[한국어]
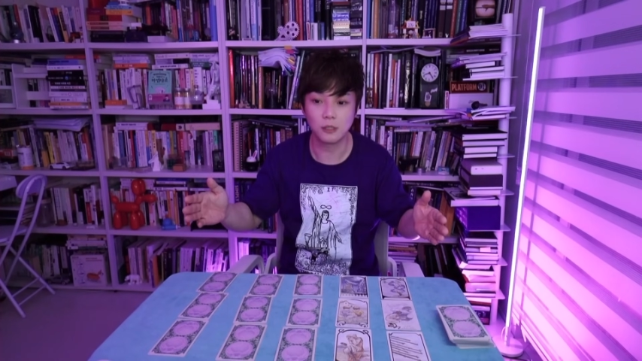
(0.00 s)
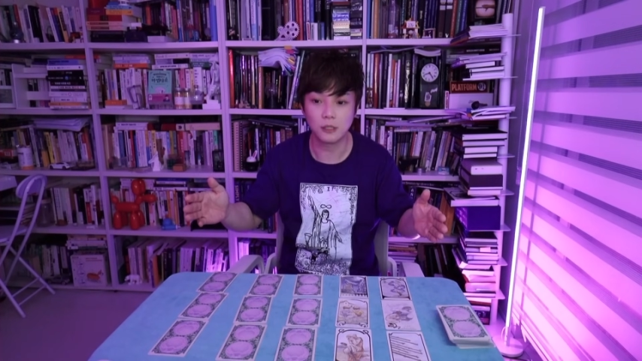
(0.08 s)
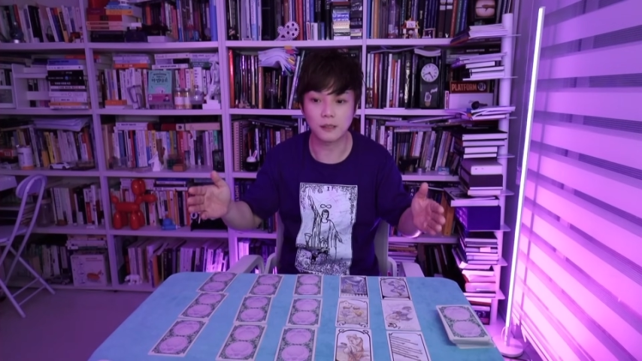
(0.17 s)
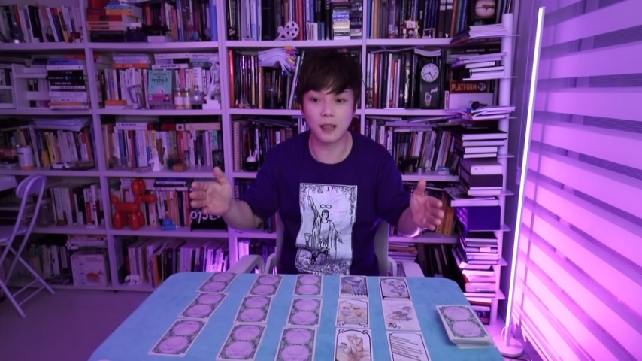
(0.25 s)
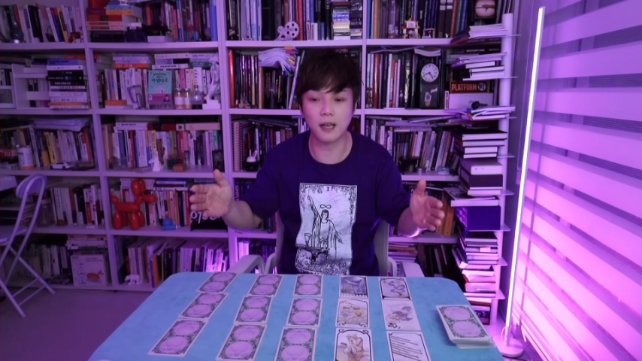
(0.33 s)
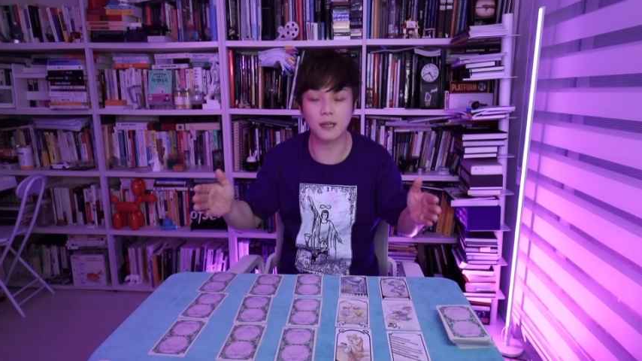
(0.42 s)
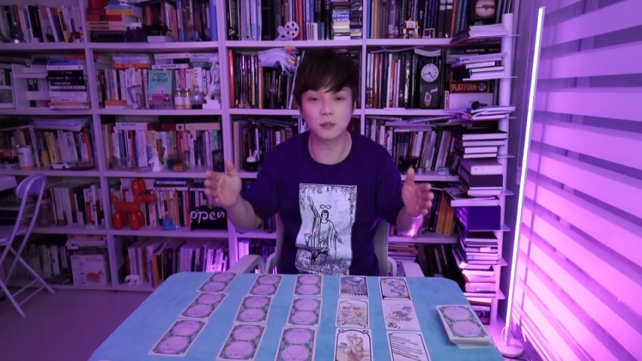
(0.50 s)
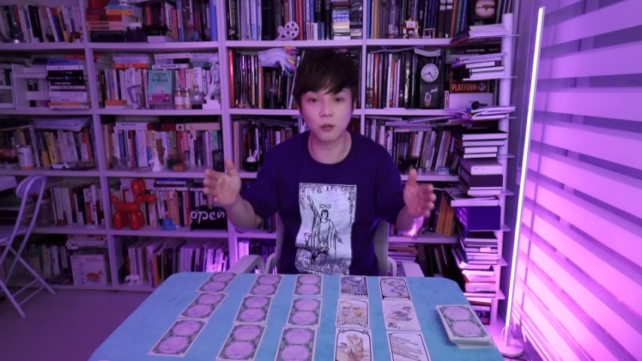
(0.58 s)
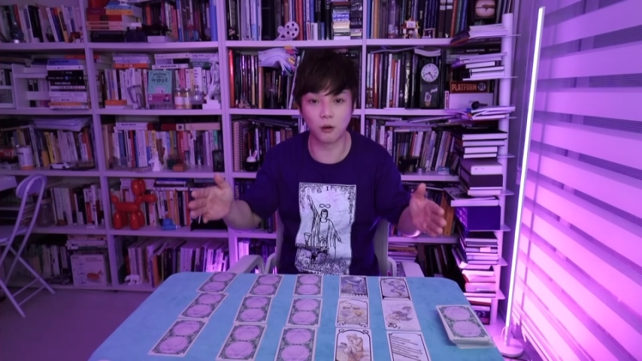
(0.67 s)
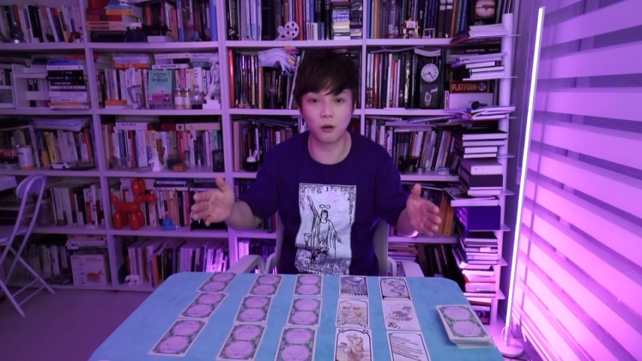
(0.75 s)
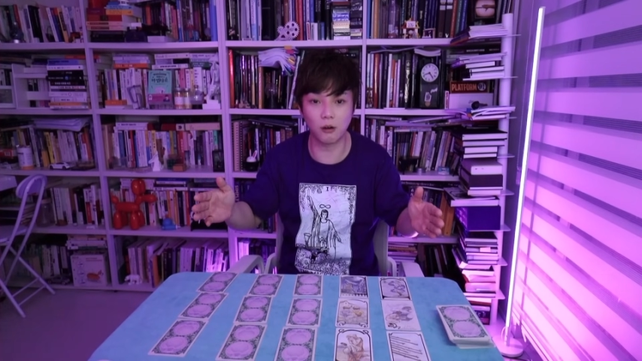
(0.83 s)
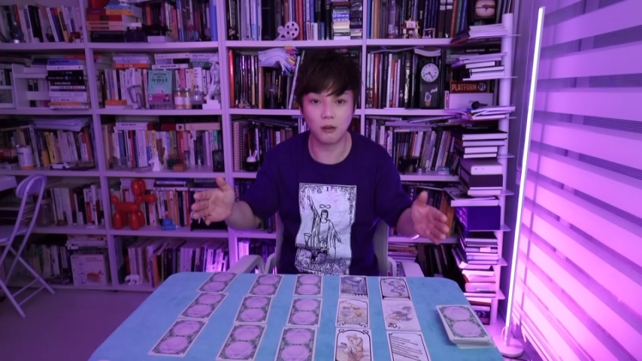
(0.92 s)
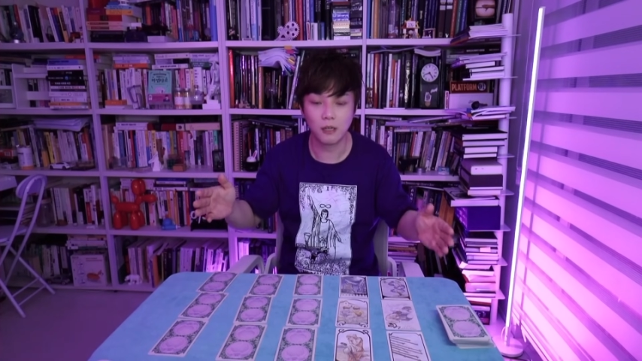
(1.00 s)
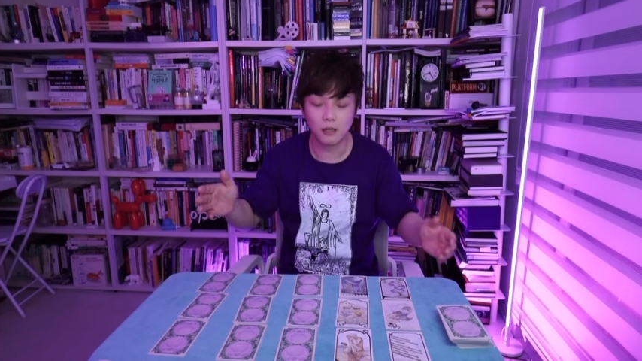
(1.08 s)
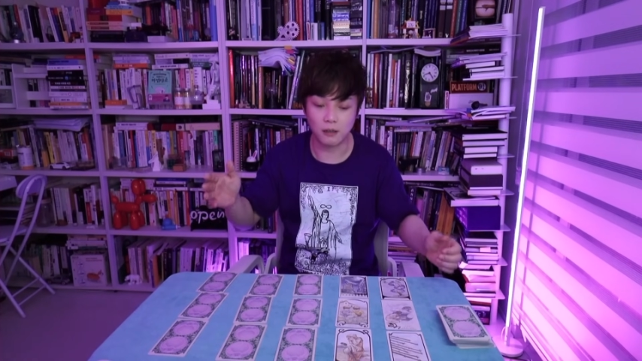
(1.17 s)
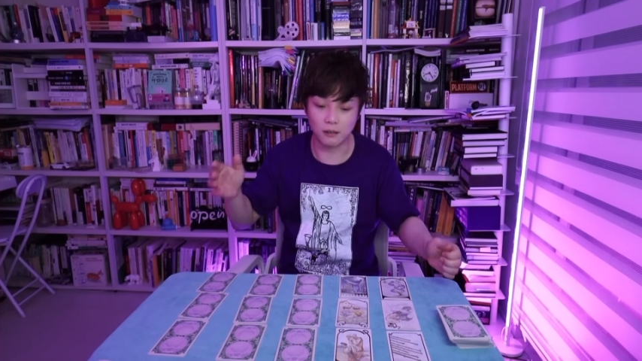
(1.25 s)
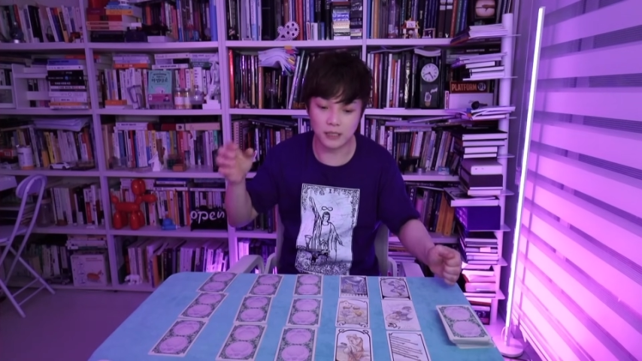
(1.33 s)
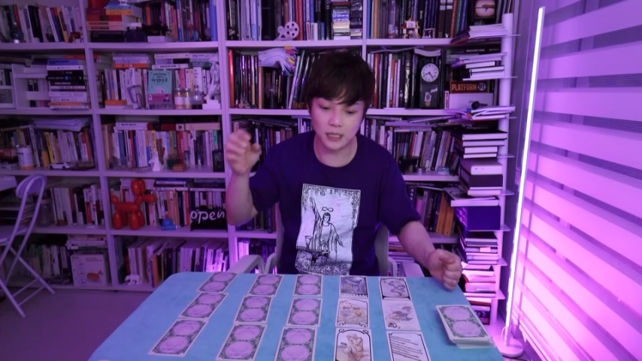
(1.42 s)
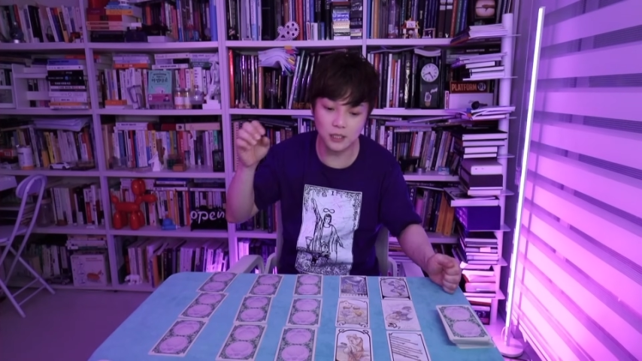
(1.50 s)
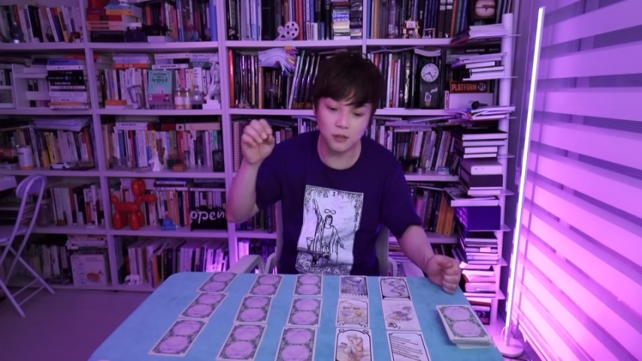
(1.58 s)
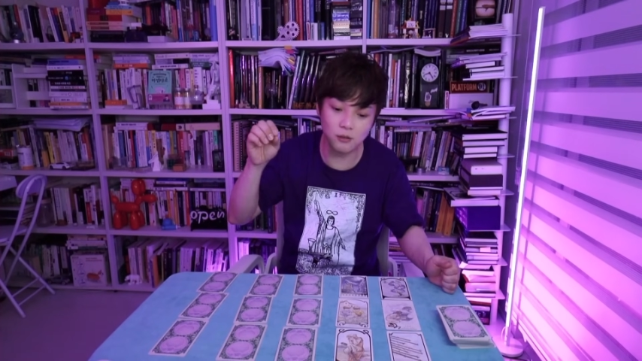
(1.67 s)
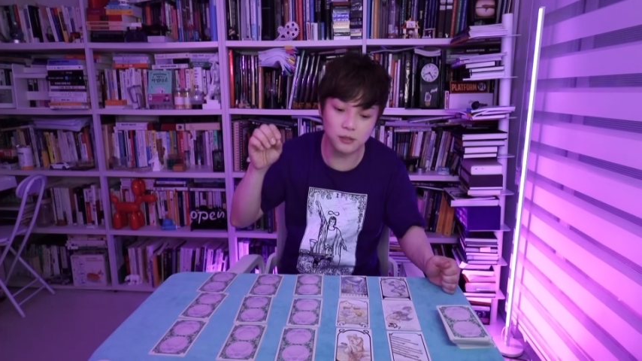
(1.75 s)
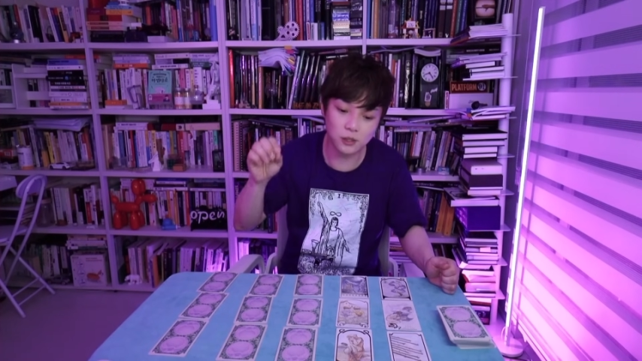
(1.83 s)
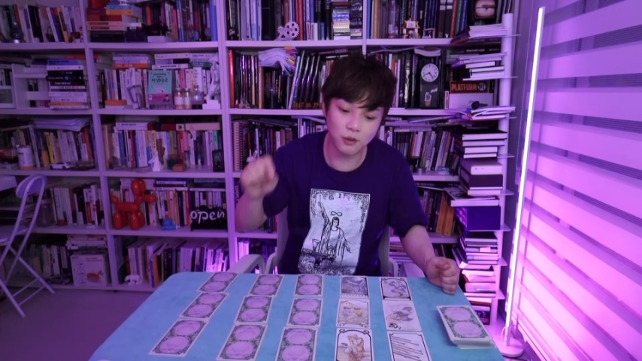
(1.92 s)
내가 더 어,
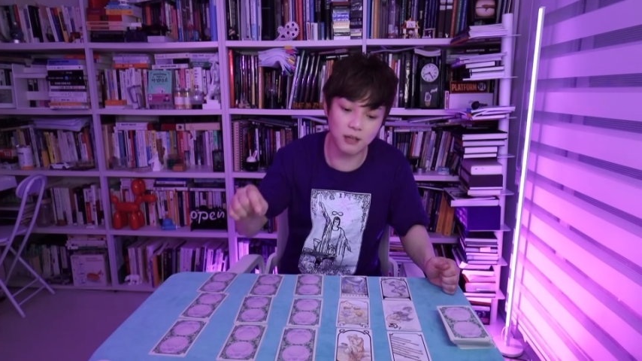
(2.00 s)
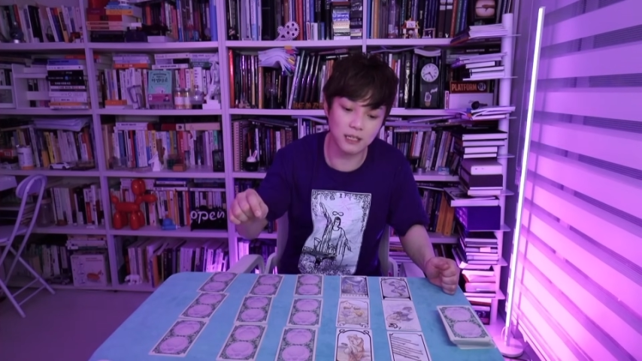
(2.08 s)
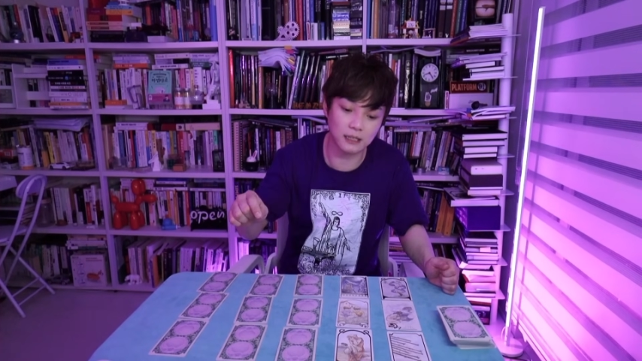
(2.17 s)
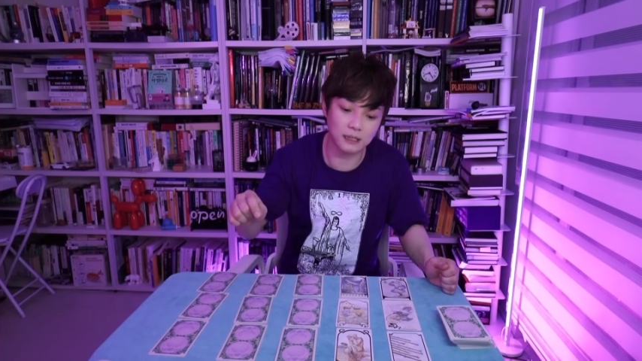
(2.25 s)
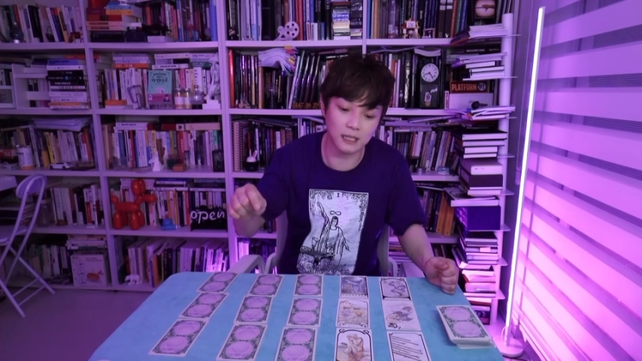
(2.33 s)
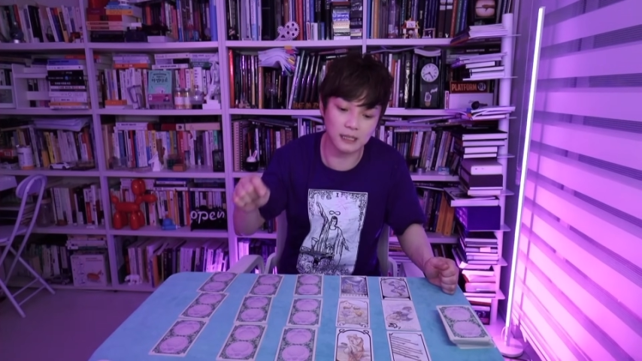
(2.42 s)
신경을 써야겠다.